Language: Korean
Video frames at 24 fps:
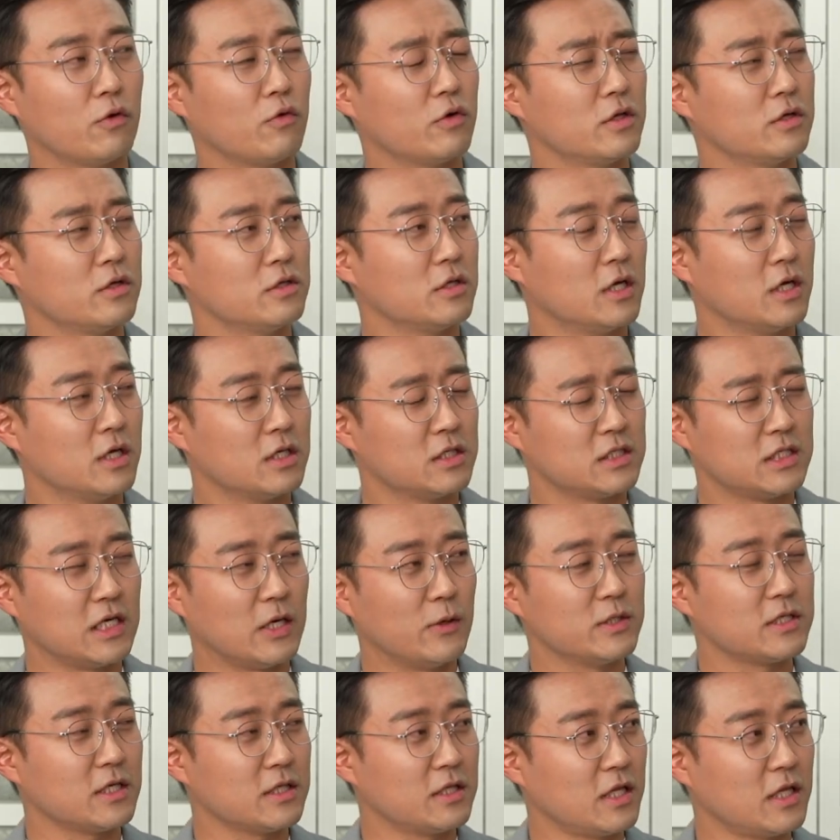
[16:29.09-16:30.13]
경우는
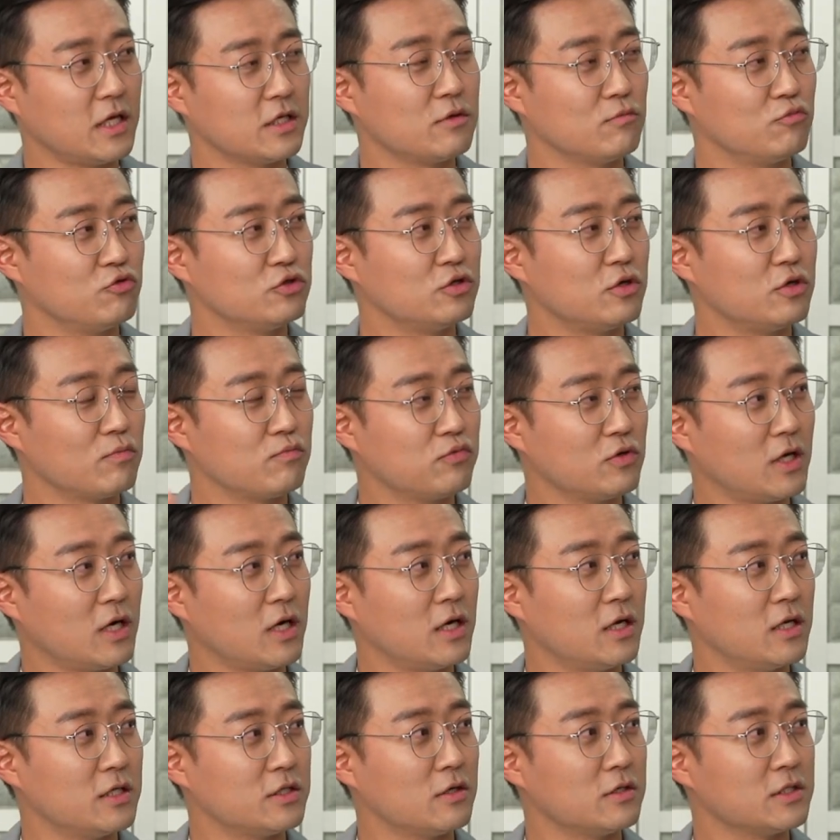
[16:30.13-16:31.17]
자회사 떼서 물적
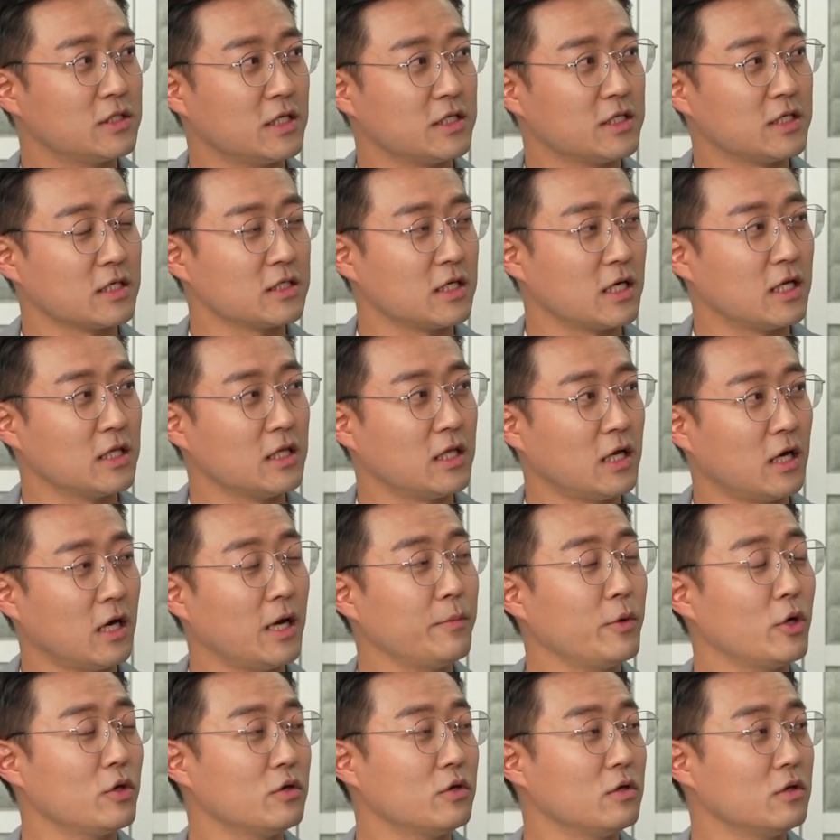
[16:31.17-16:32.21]
분할해서 재성장한다
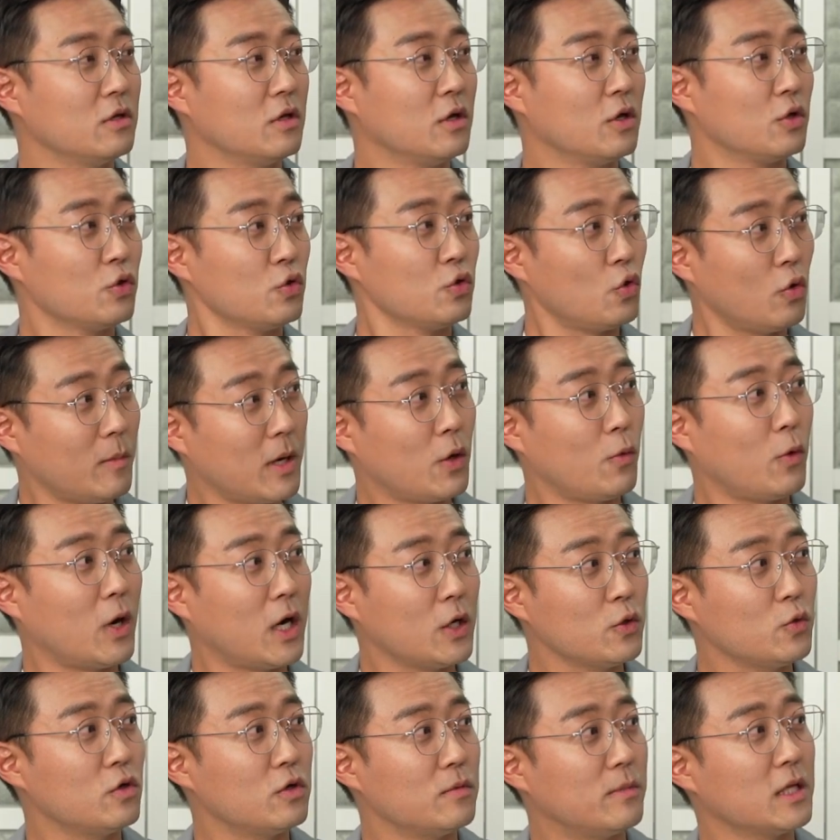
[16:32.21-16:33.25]
하면은 음. 또막
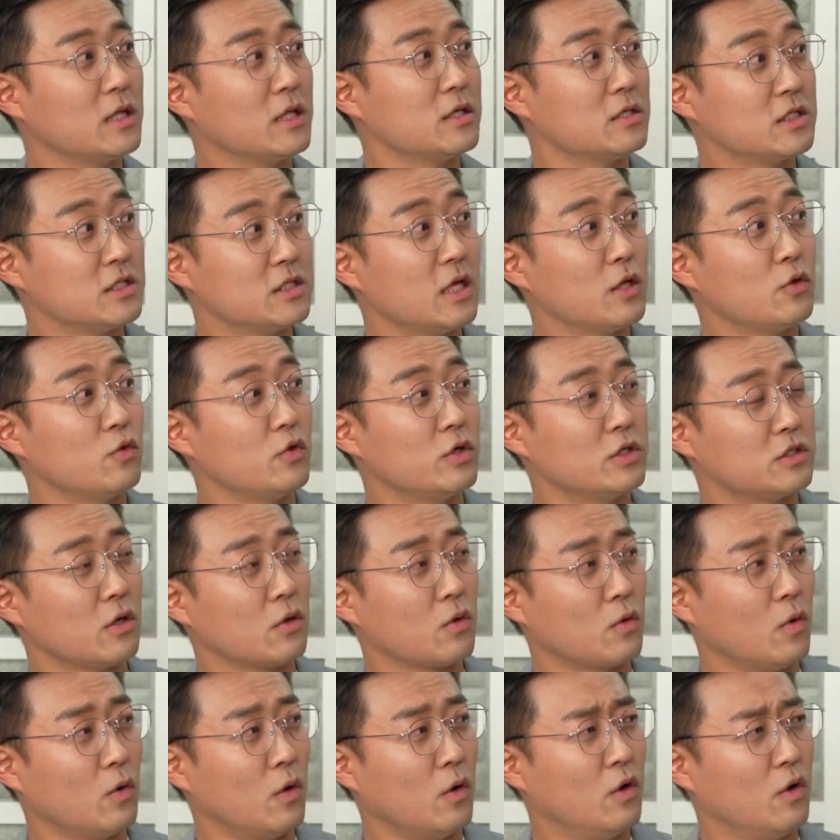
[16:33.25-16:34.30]
환호를 받는 시대도
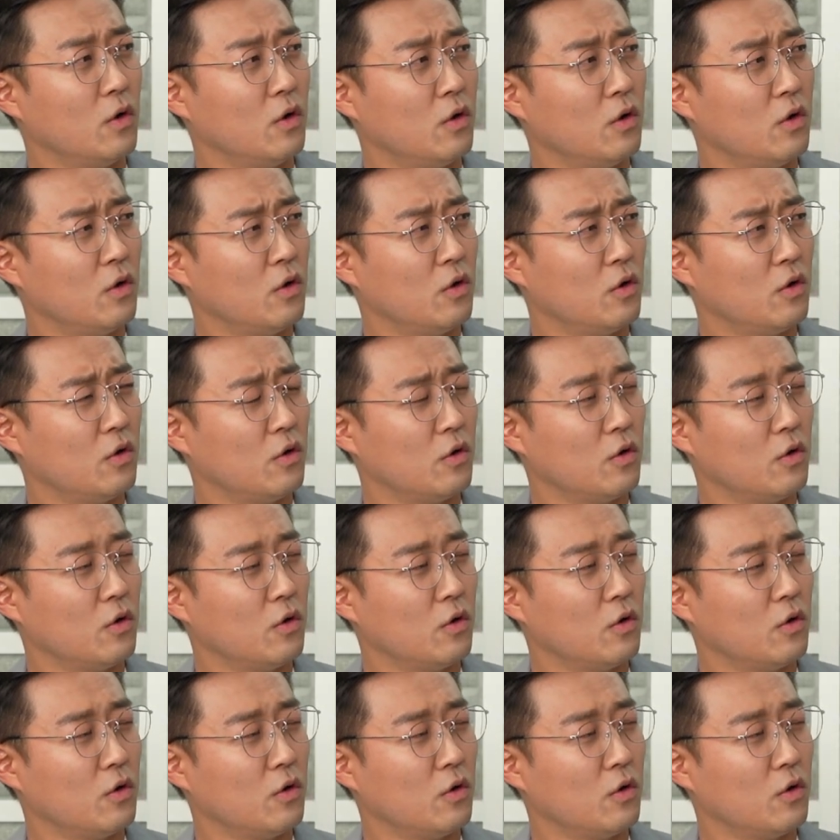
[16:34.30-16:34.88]
있었고 또뭐